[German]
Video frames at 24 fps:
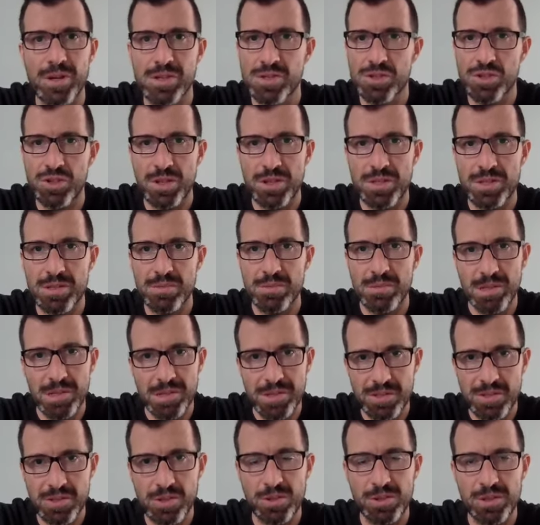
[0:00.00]
Also schaut sich, wie
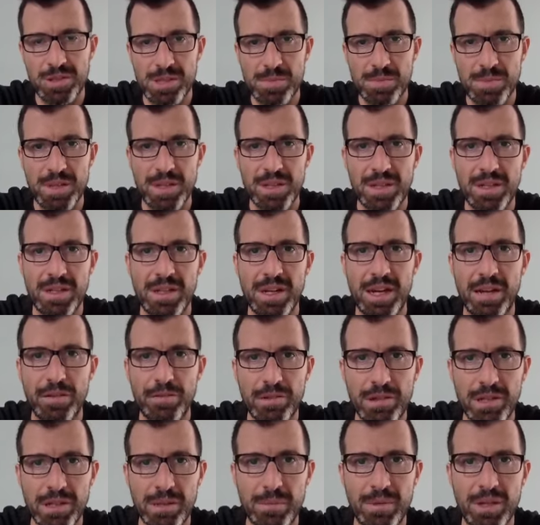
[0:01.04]
gesagt, das mit der
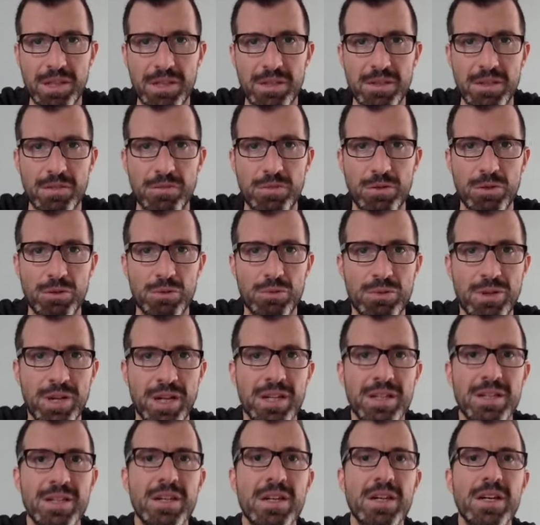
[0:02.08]
Einvernehmlichen einfach gut
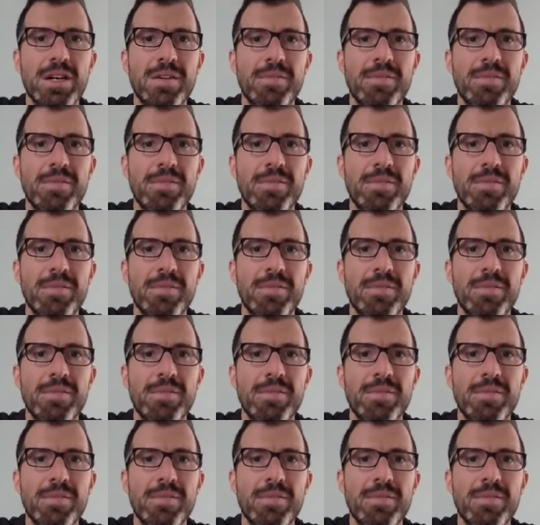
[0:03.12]
an,